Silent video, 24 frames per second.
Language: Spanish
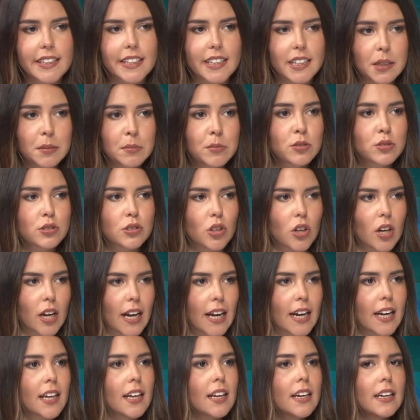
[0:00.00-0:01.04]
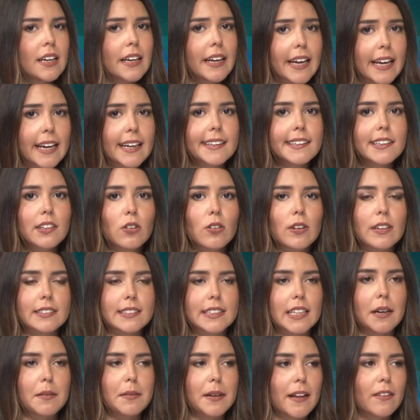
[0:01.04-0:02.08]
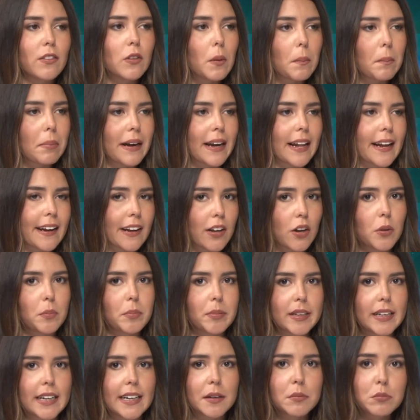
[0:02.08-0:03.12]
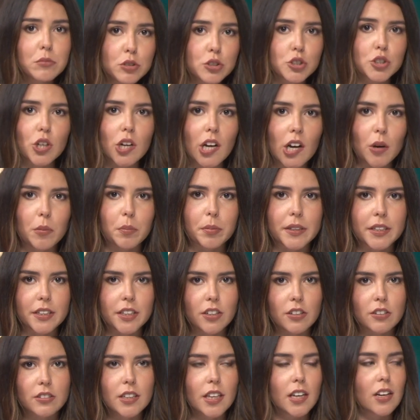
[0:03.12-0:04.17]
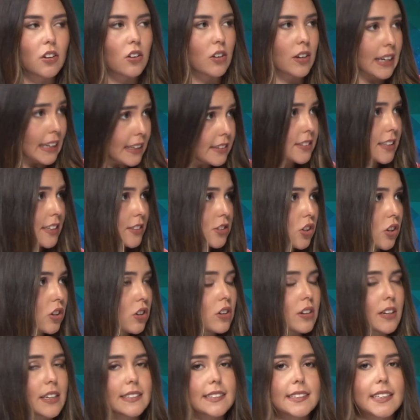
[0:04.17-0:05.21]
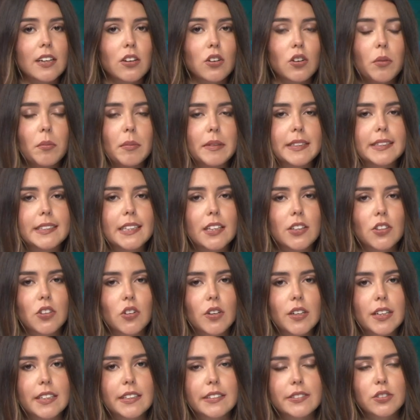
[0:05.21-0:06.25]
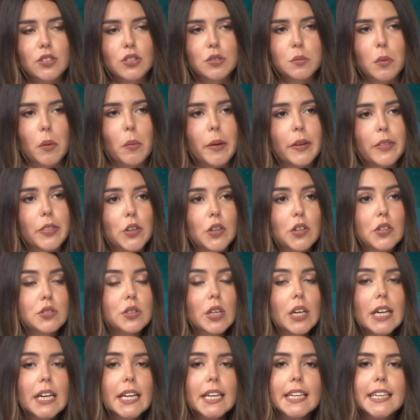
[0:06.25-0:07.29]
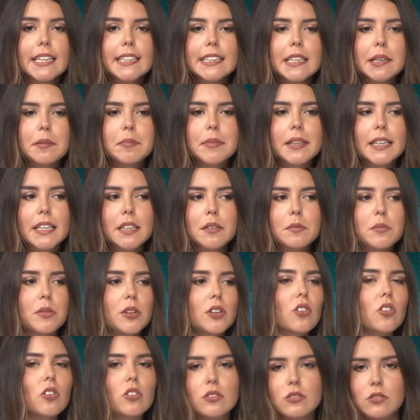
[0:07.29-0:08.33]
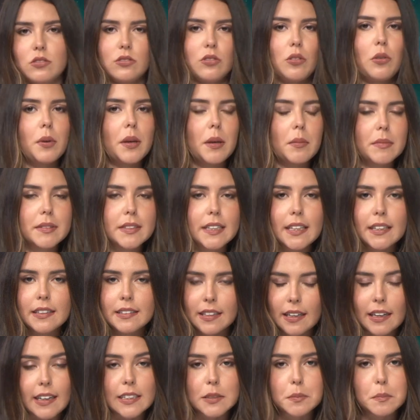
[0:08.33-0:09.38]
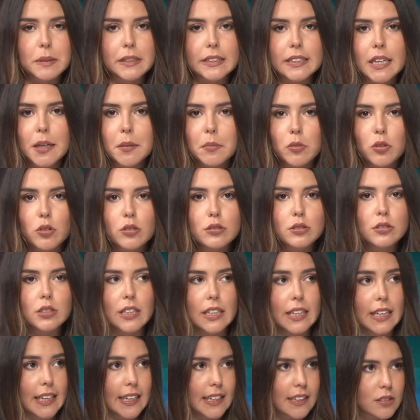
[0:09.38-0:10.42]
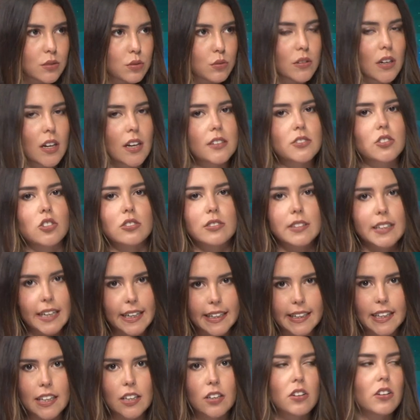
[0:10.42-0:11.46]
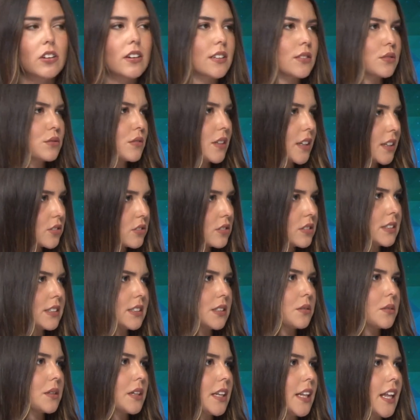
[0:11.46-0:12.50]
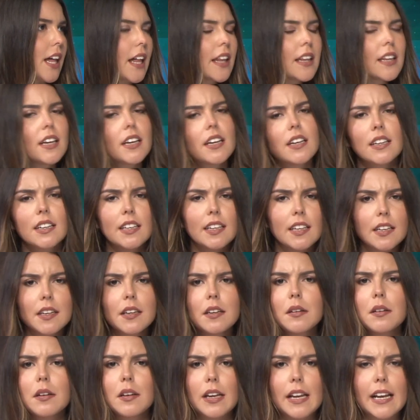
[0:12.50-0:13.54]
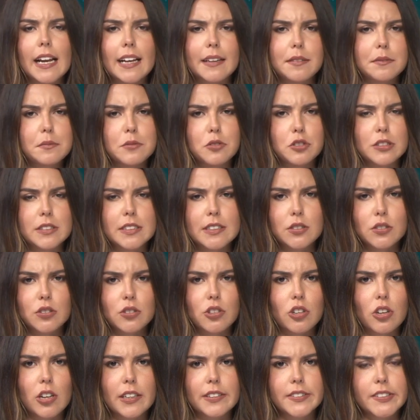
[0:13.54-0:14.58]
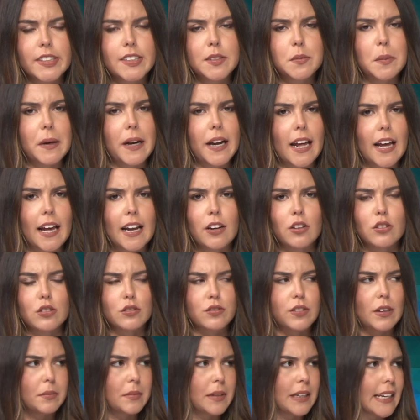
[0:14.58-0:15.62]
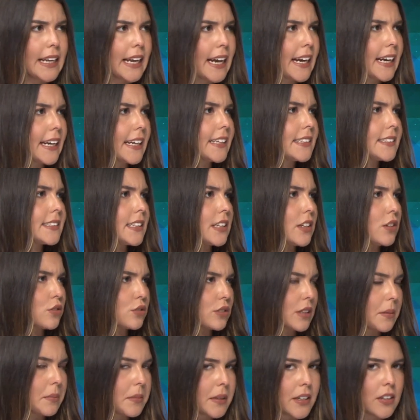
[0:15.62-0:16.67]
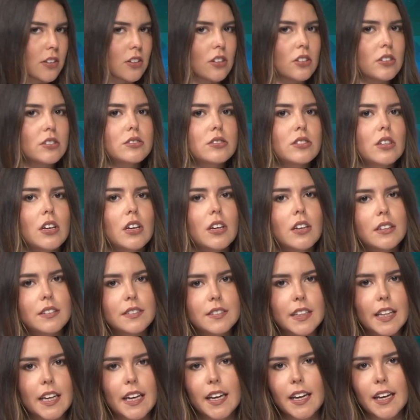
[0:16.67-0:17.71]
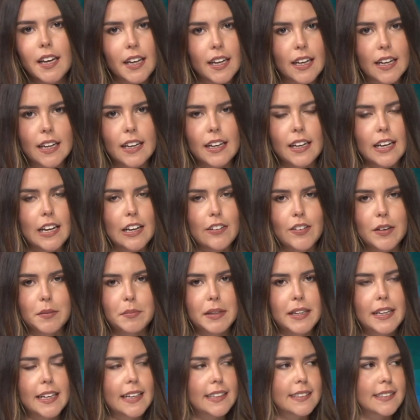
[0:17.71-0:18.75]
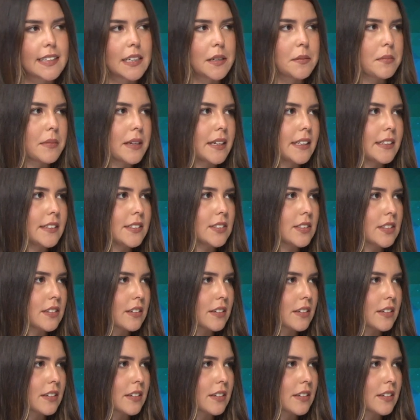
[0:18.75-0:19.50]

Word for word: y queremos tocar qué es lo que está hablando para recopilar mucho la opinión de, lo que, de todo lo que están comentando en estos momentos. Y también, bueno, obviamente respetamos que es un acto trágico, que es un acto de inhumanidad y en eh, las nuestras condolencias para los familiares y los amigos de eh, la familia Serment